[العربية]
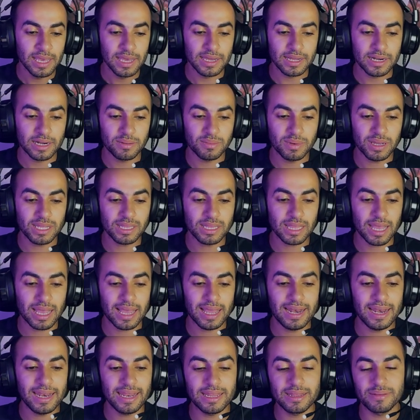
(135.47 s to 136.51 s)
الرامات
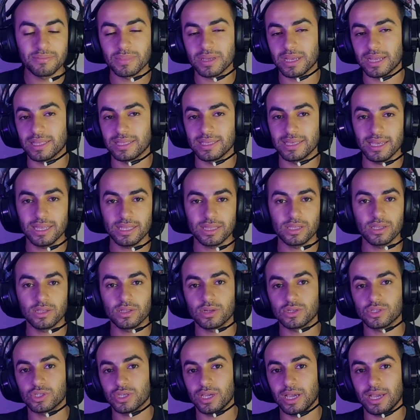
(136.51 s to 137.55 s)
اقل امكانيات
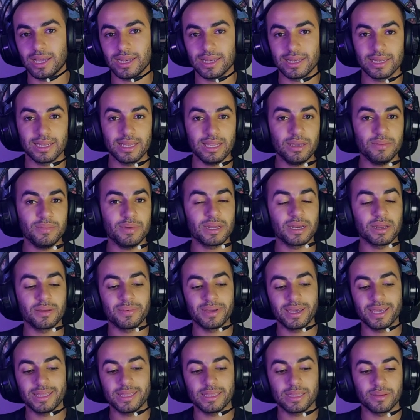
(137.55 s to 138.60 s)
تقدر تشغل اللعبه
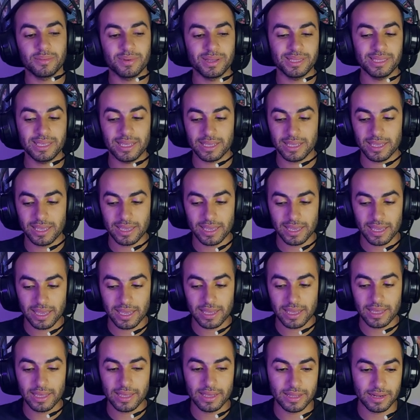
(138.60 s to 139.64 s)
رامات 8
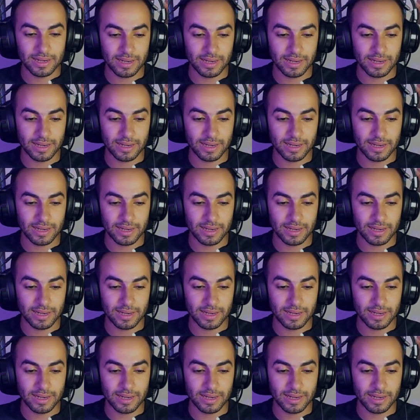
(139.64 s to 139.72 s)
جيجا